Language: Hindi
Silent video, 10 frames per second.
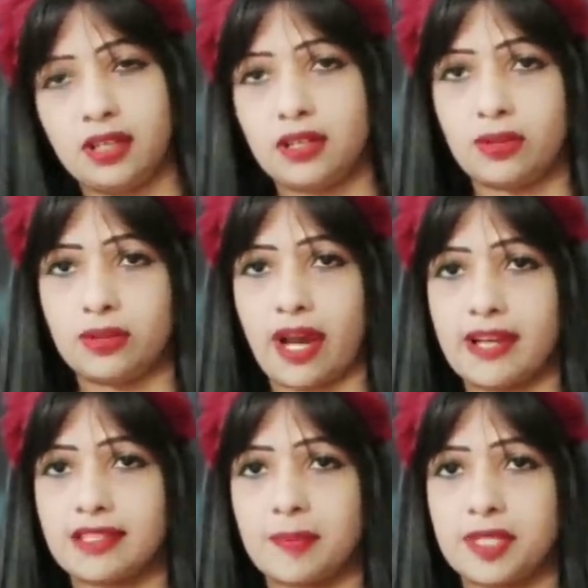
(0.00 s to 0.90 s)
तो
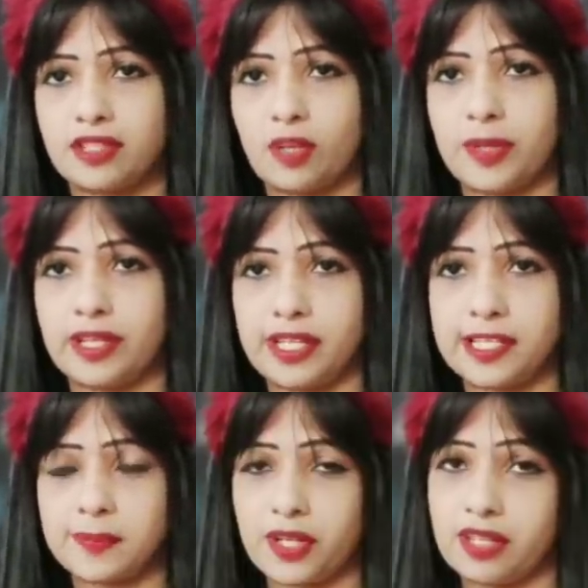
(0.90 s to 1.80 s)
गाइस आप इसके ऊपर
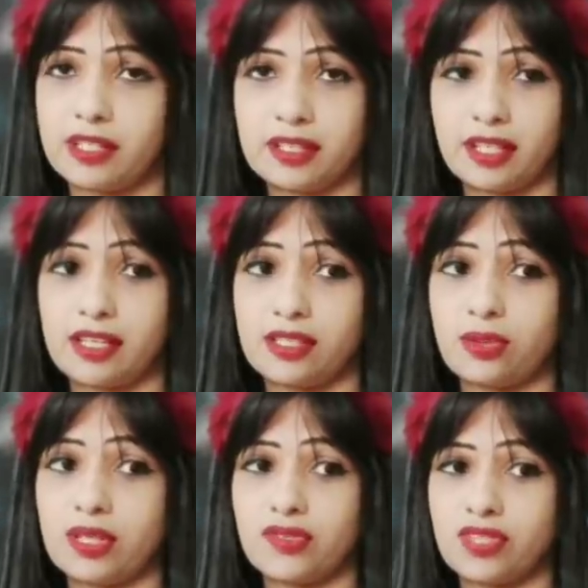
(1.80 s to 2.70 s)
हेयर स्प्रे करके
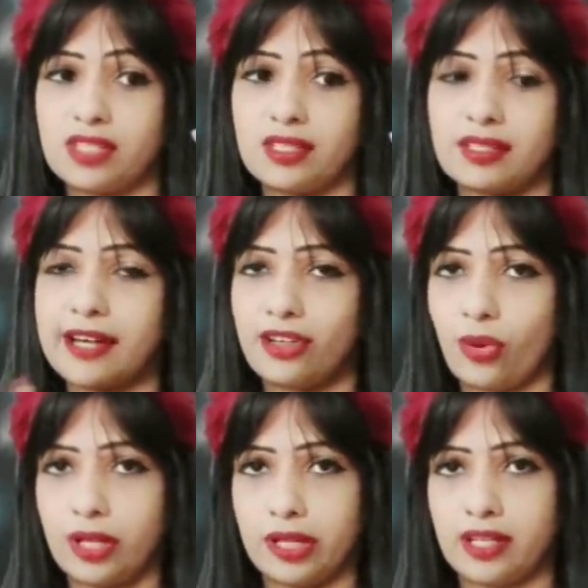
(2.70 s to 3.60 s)
इसको अच्छे से सेट
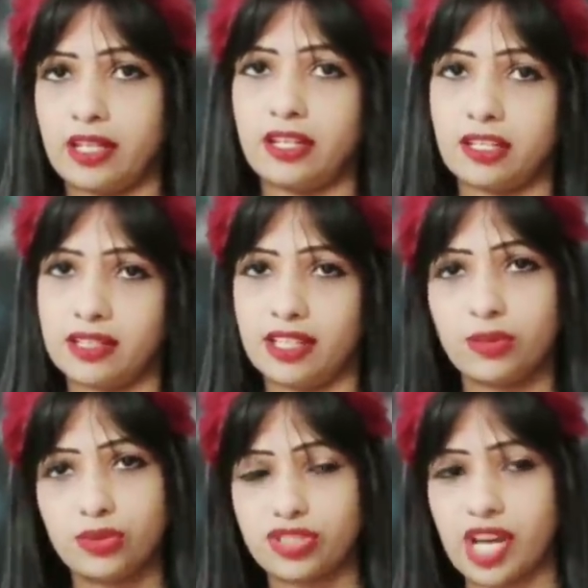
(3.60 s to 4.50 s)
होने के लिए रख दें
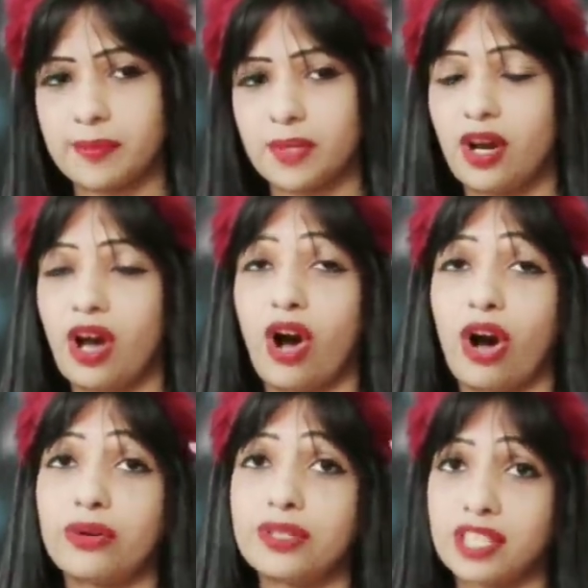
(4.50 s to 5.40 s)
कुछ टाइम
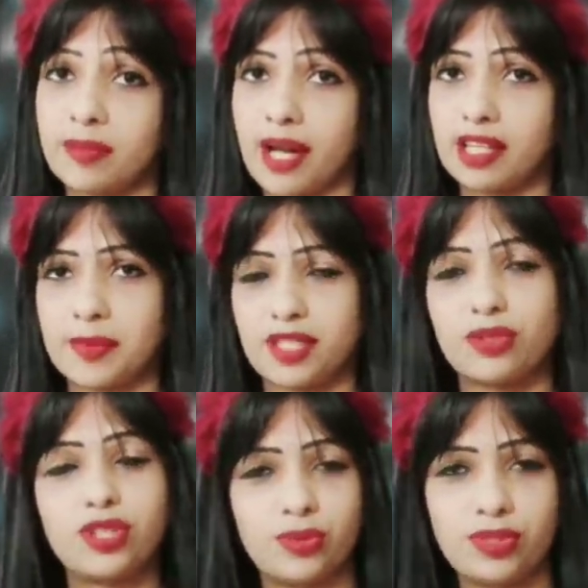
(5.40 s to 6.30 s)
और उसके बाद आप
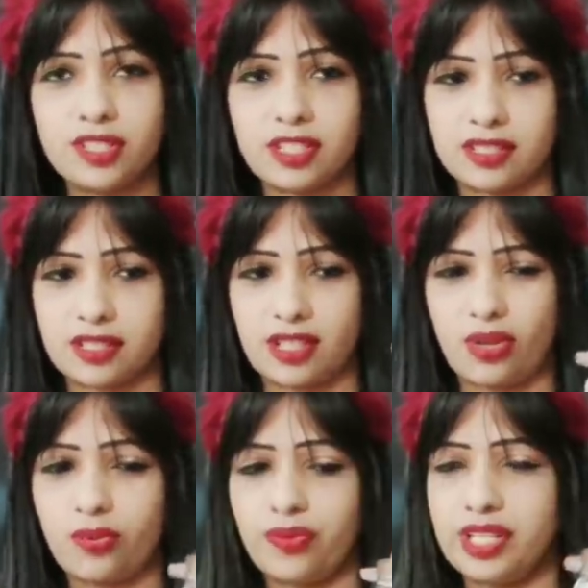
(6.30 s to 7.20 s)
इसको यूज़ कर सकते
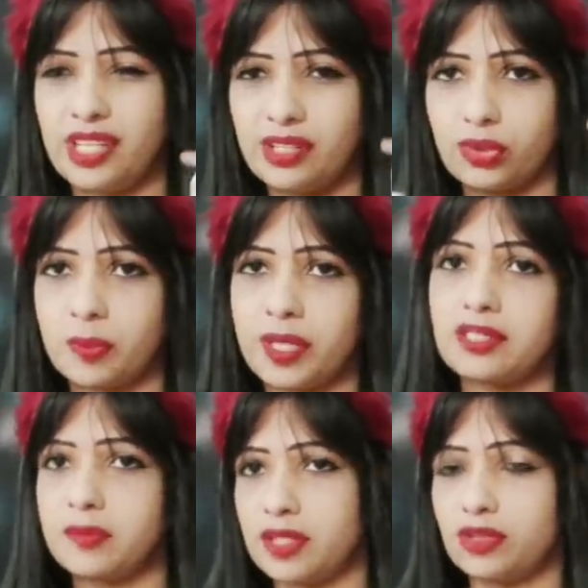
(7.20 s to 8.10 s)
हो फिर ये
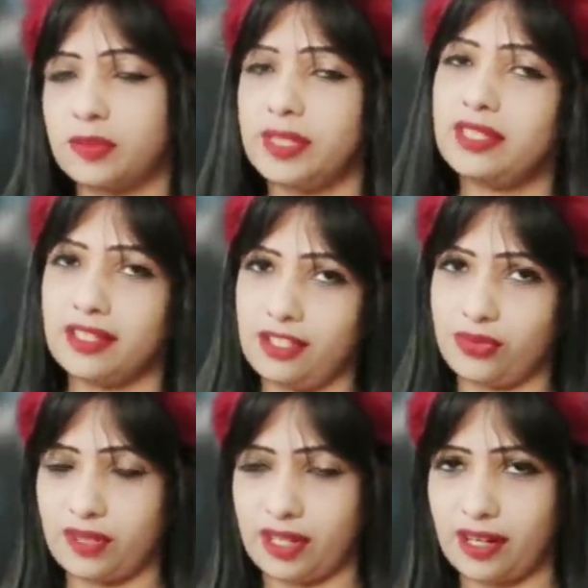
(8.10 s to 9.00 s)
टूथपेस्ट बिल्कुल भी नहीं
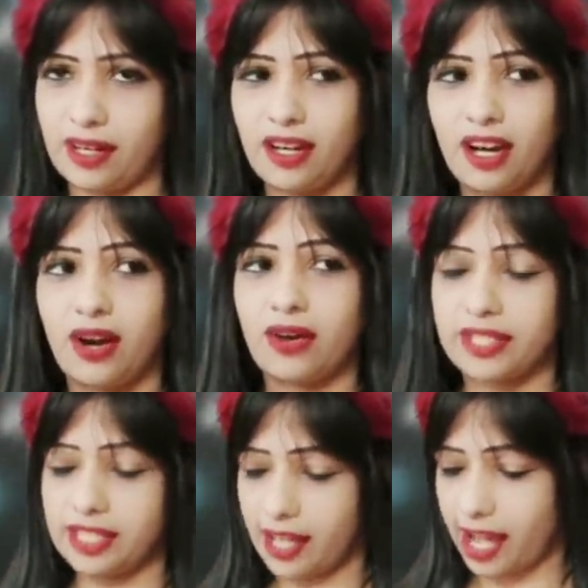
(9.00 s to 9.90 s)
उतरेगा
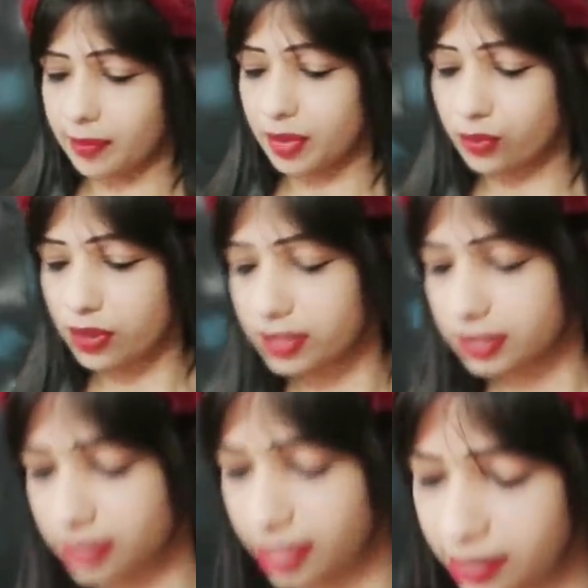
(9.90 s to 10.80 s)
और ये हैक भी वो
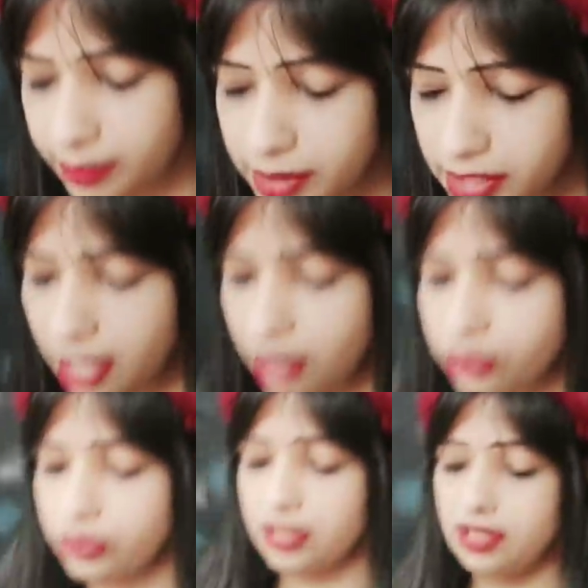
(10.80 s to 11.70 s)
करता है बट हाँ
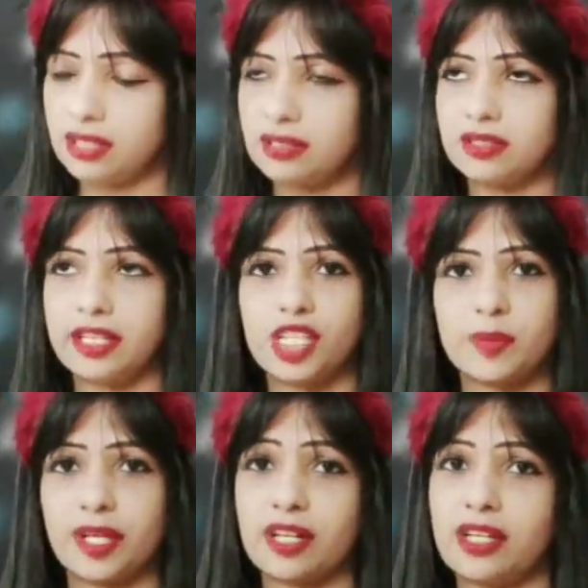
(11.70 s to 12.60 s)
उन्होंने हेयर
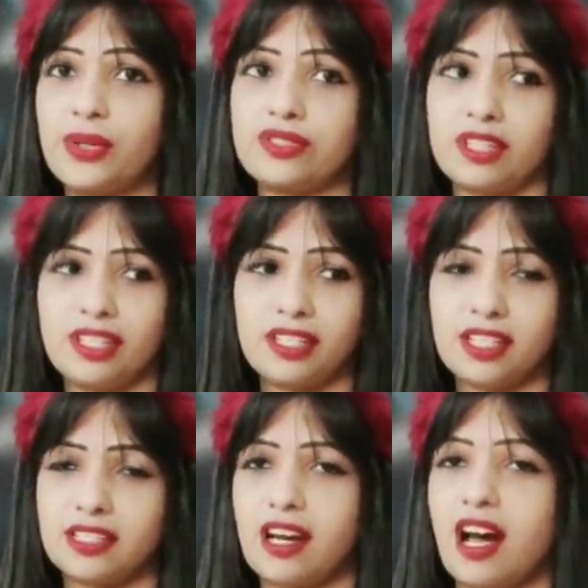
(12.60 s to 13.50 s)
स्प्रे का यूज़ नहीं
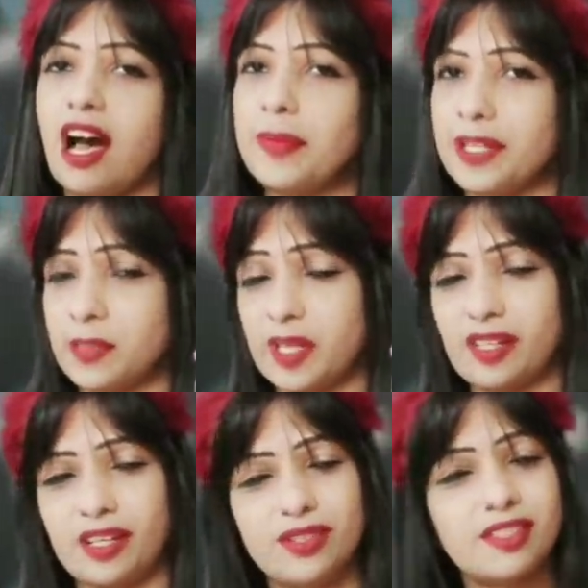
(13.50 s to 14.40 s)
किया था आप हेयर स्प्रे
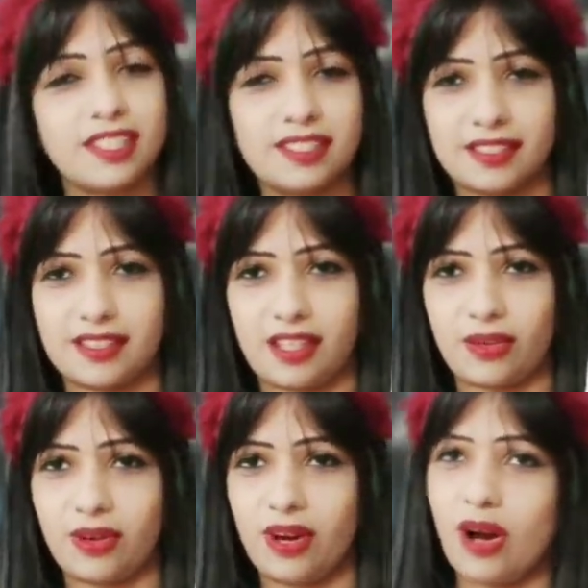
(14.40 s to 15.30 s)
का यूज़ कर सकते
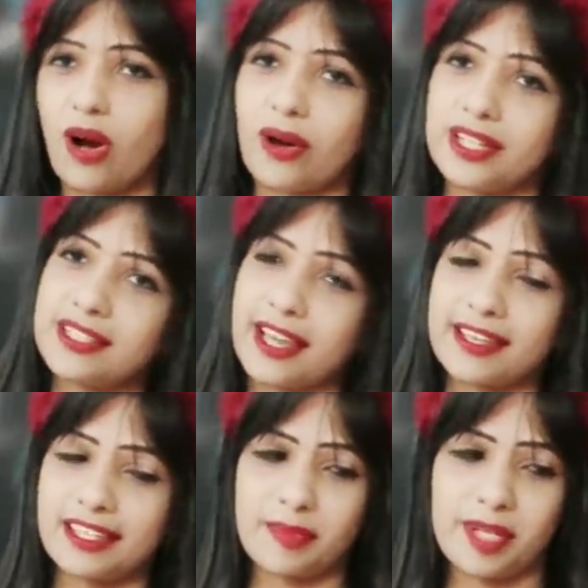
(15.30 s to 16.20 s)
हो और इस
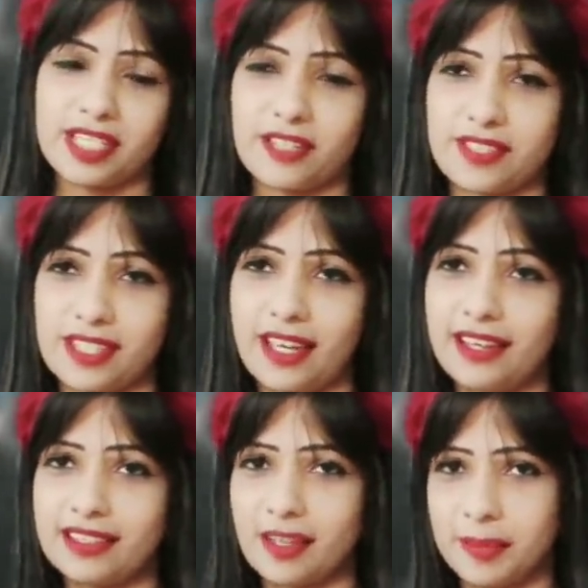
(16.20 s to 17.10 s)
हैक के लिए मेरी तरफ से
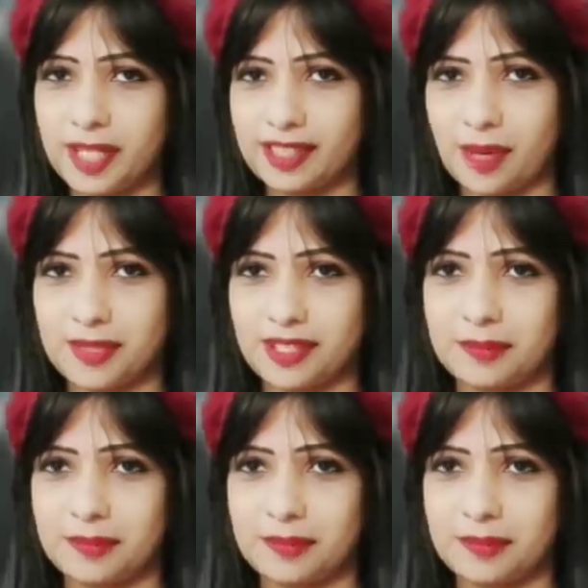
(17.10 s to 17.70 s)
है बिग थम्स अप